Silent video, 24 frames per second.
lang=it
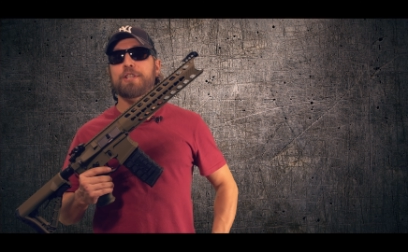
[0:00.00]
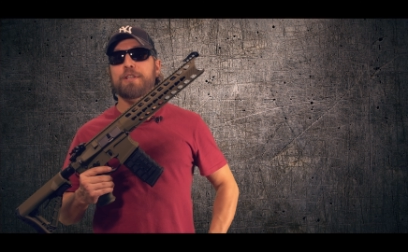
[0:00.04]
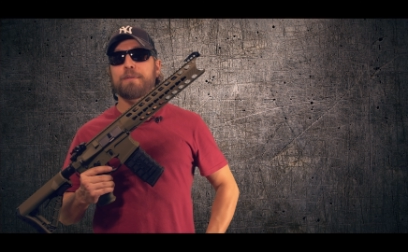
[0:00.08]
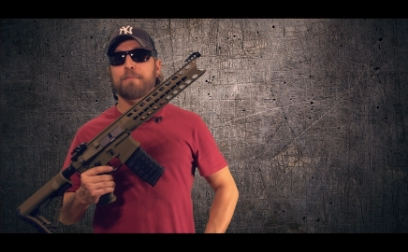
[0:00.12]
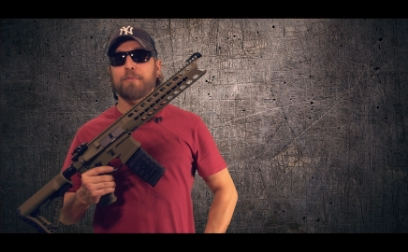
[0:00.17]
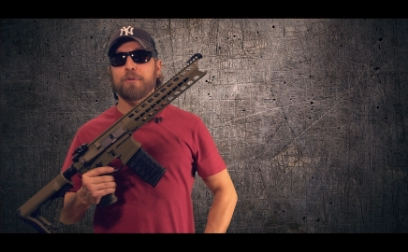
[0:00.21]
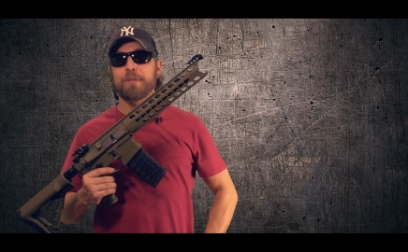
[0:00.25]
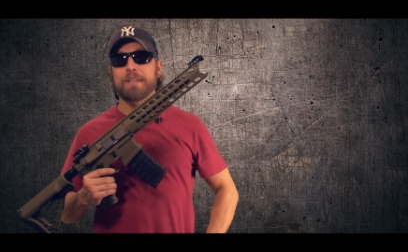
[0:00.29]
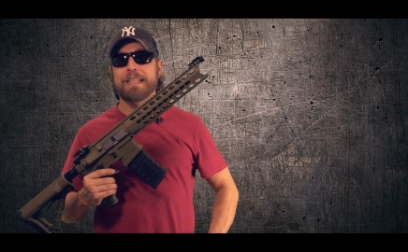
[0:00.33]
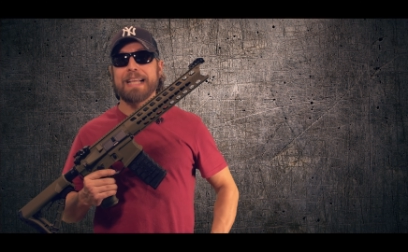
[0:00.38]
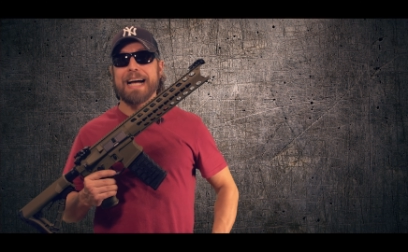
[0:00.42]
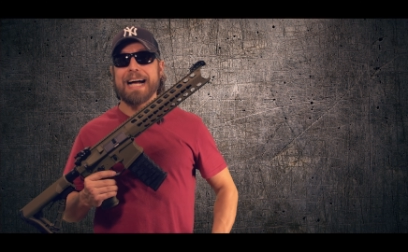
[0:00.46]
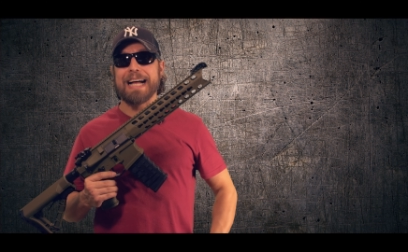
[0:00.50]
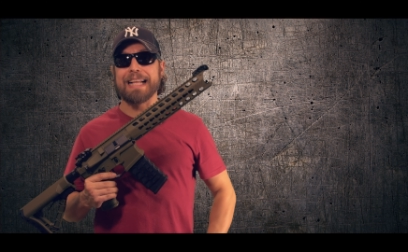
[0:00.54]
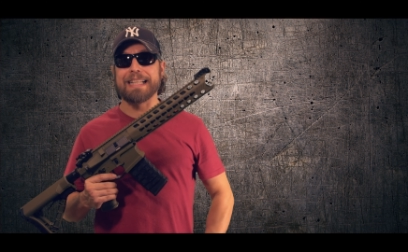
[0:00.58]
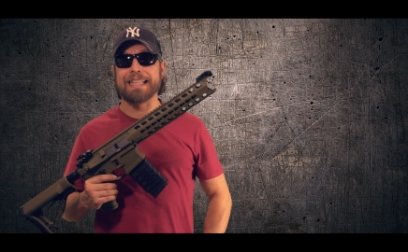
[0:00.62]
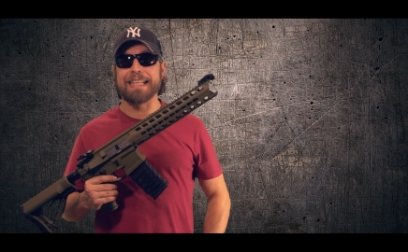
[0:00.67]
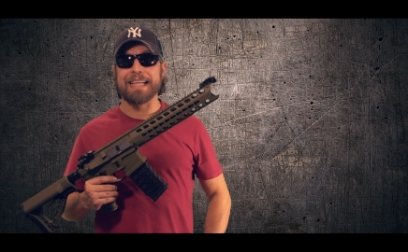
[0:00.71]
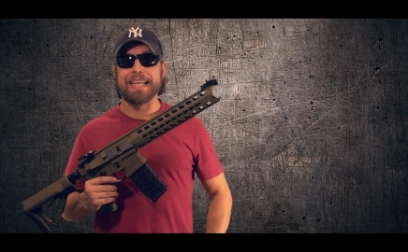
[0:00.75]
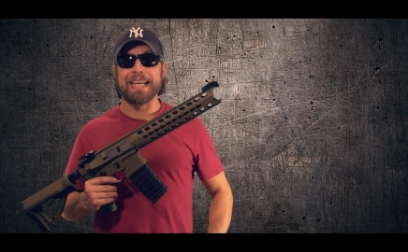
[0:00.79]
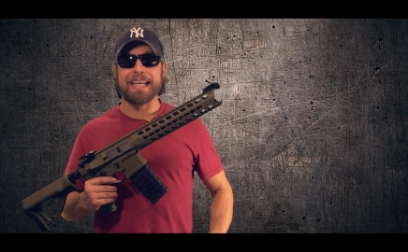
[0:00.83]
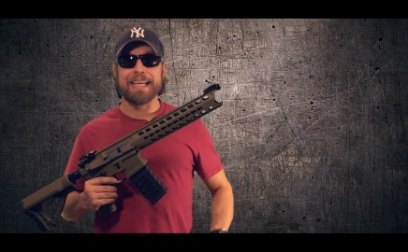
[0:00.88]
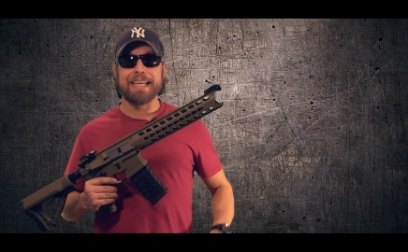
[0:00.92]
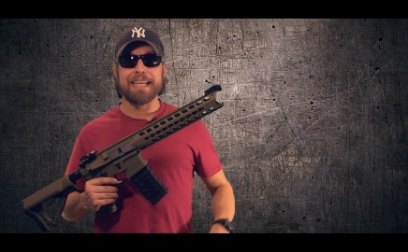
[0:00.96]
ci
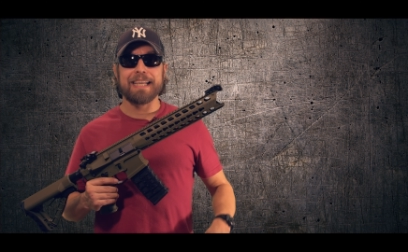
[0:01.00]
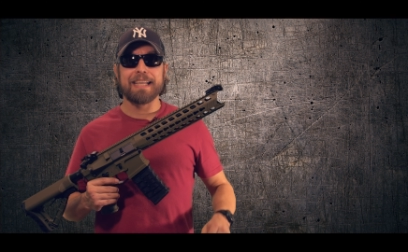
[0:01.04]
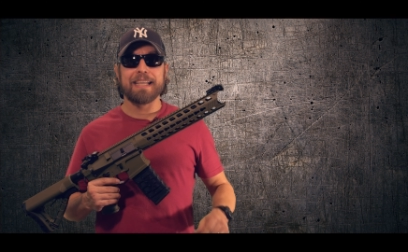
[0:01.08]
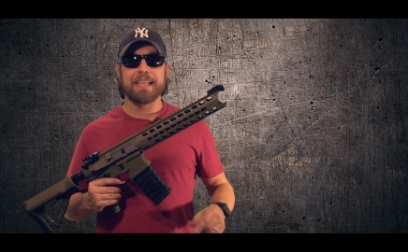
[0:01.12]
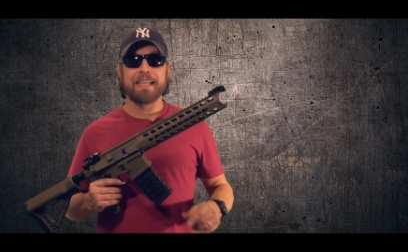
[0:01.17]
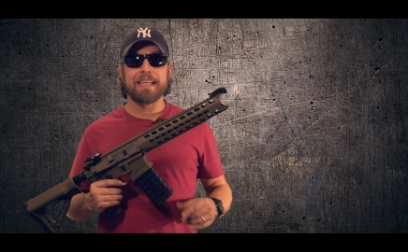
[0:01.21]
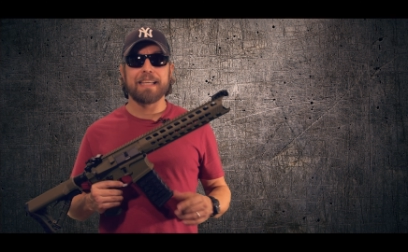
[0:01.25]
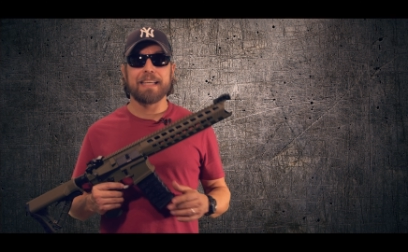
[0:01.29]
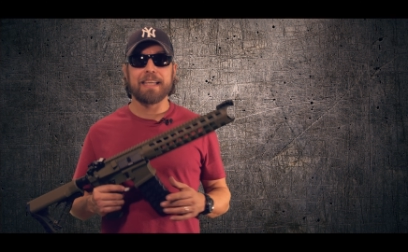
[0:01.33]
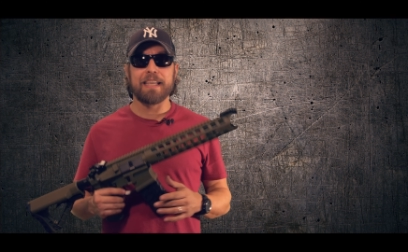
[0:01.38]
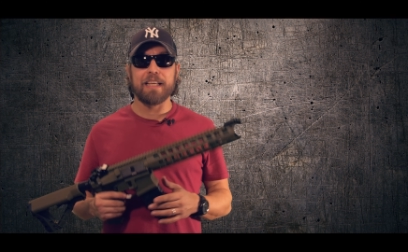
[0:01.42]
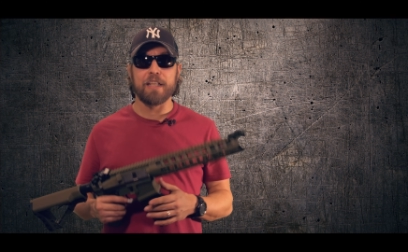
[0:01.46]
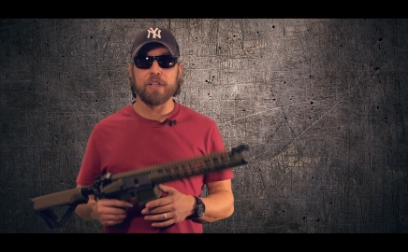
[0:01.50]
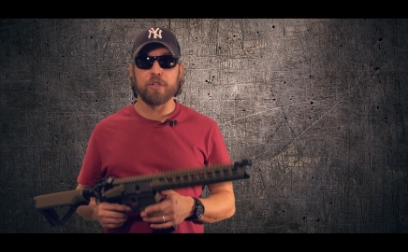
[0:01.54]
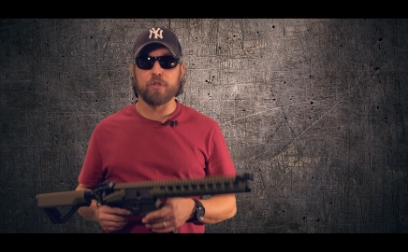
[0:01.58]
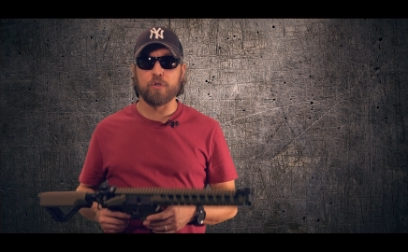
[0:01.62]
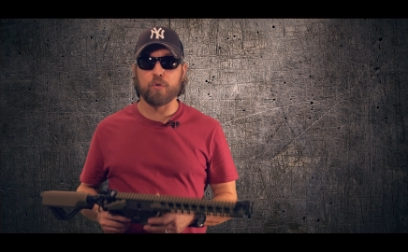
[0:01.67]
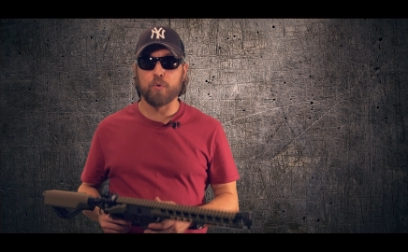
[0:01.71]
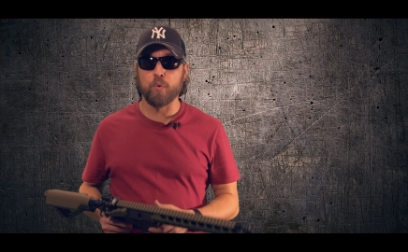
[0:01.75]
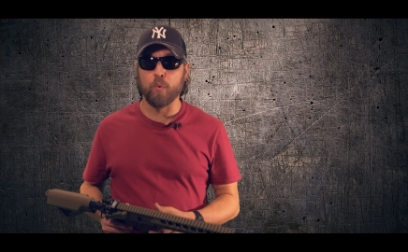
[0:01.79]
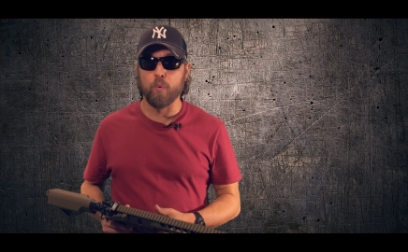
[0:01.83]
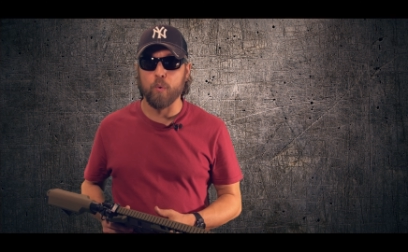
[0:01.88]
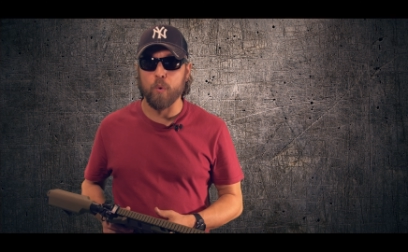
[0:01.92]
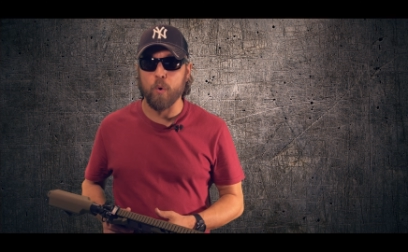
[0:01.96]
montate il
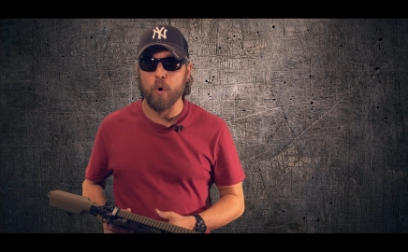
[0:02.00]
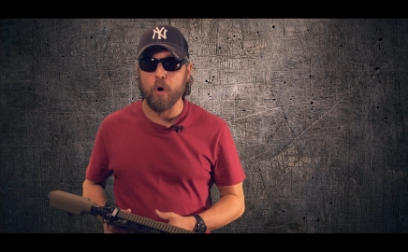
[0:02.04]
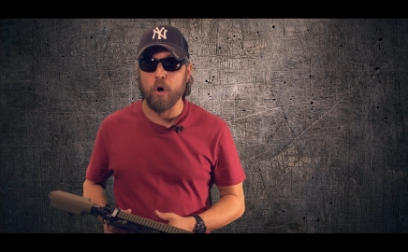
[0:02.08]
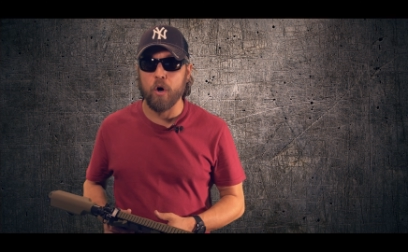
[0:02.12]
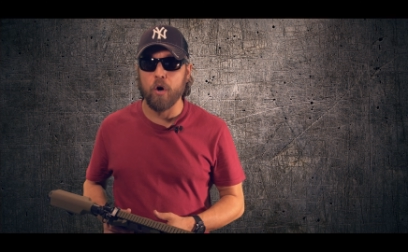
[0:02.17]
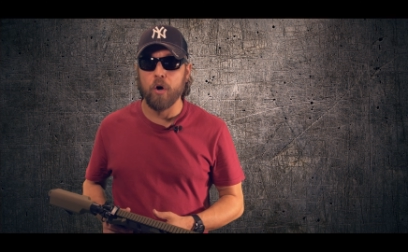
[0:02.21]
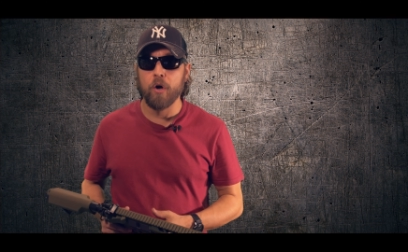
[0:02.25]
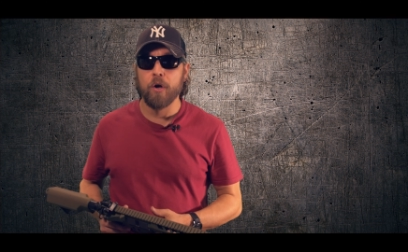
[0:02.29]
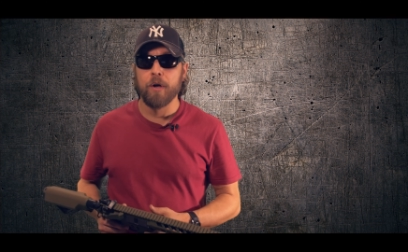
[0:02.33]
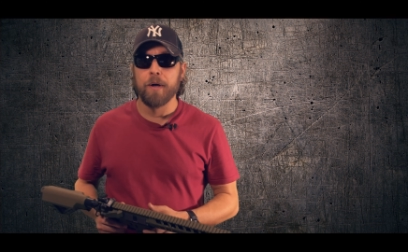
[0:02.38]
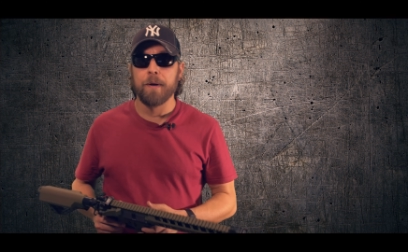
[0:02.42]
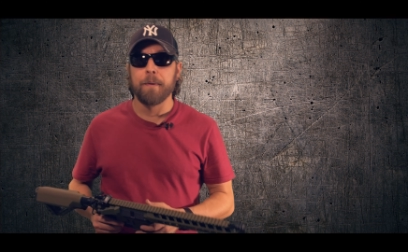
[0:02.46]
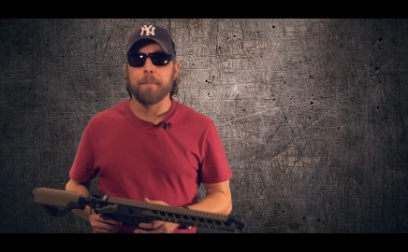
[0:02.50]
suo,